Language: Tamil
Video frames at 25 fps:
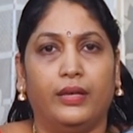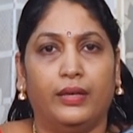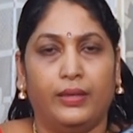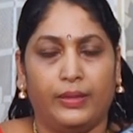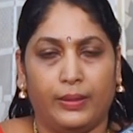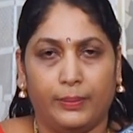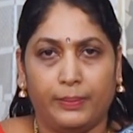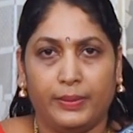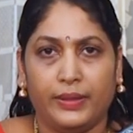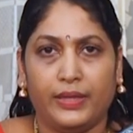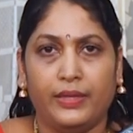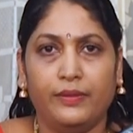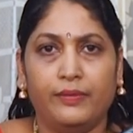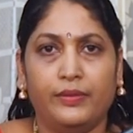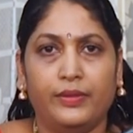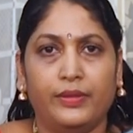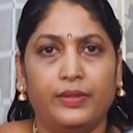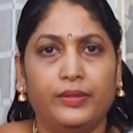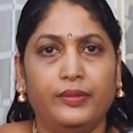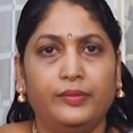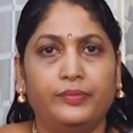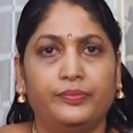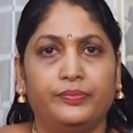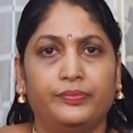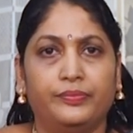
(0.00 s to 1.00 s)
இந்த பதிவு
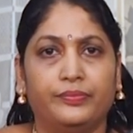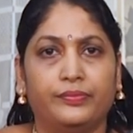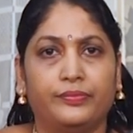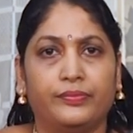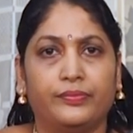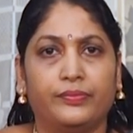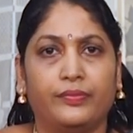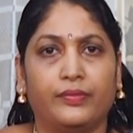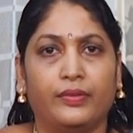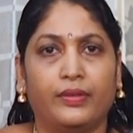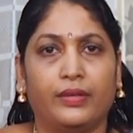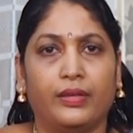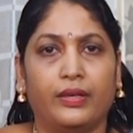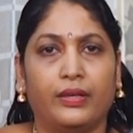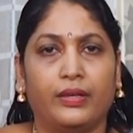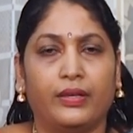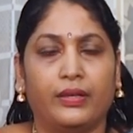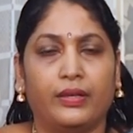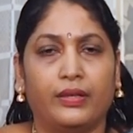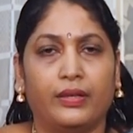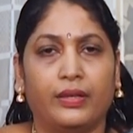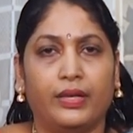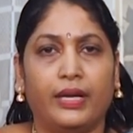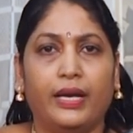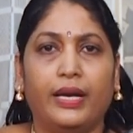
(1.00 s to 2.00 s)

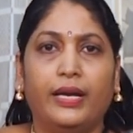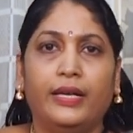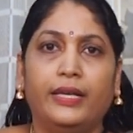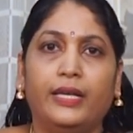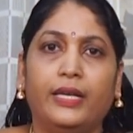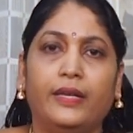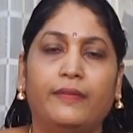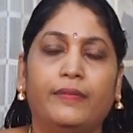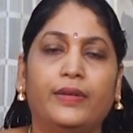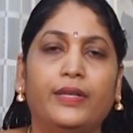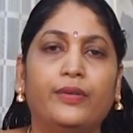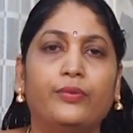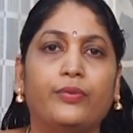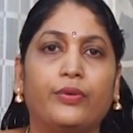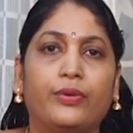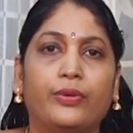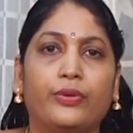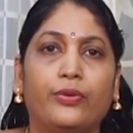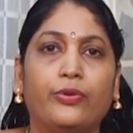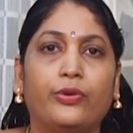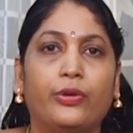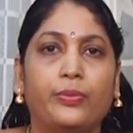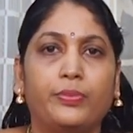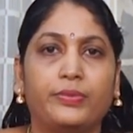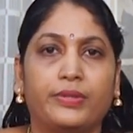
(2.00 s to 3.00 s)
கேடிவின்னு ஒரு
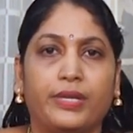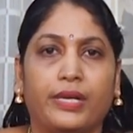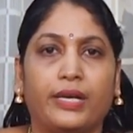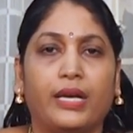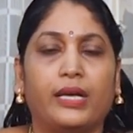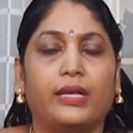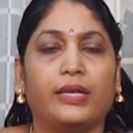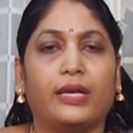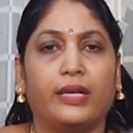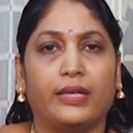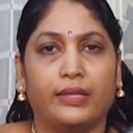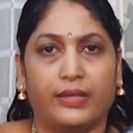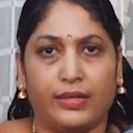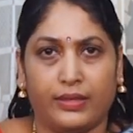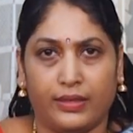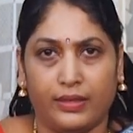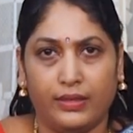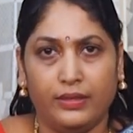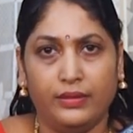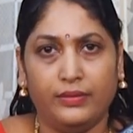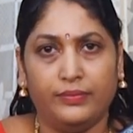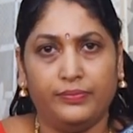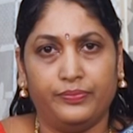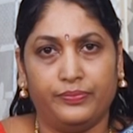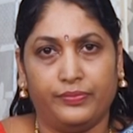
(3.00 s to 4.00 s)
யூடியூப் சேனல்
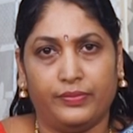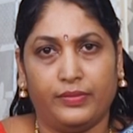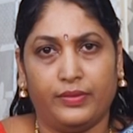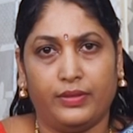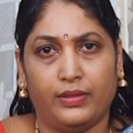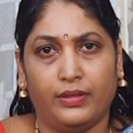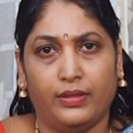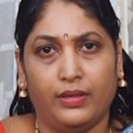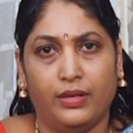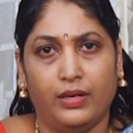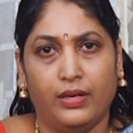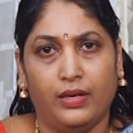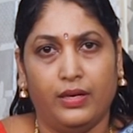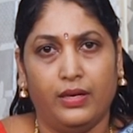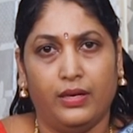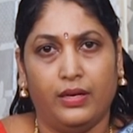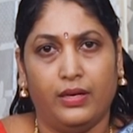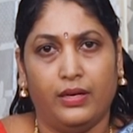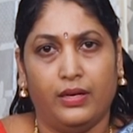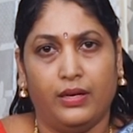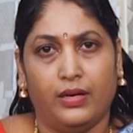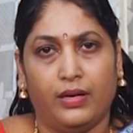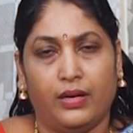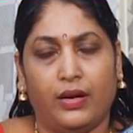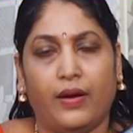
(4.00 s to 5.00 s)
நடத்துகிறான்
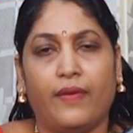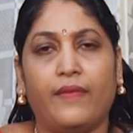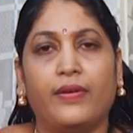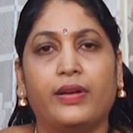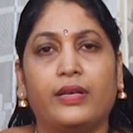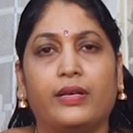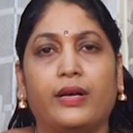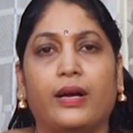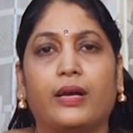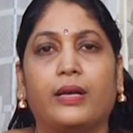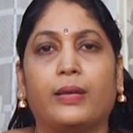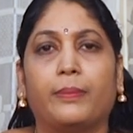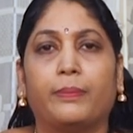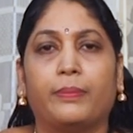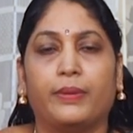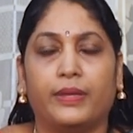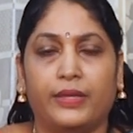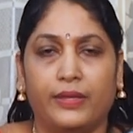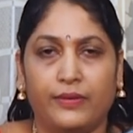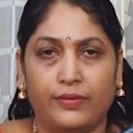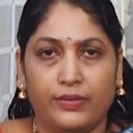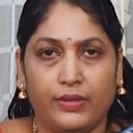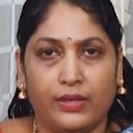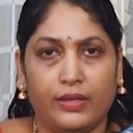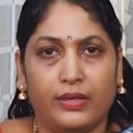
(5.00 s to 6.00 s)
அவனுக்கான
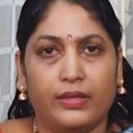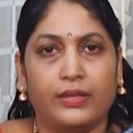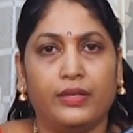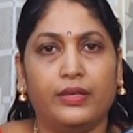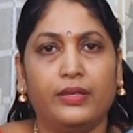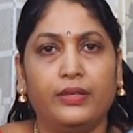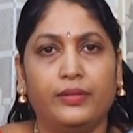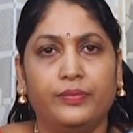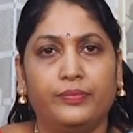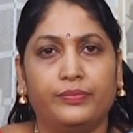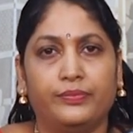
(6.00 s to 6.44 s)
பதிவு தான் இது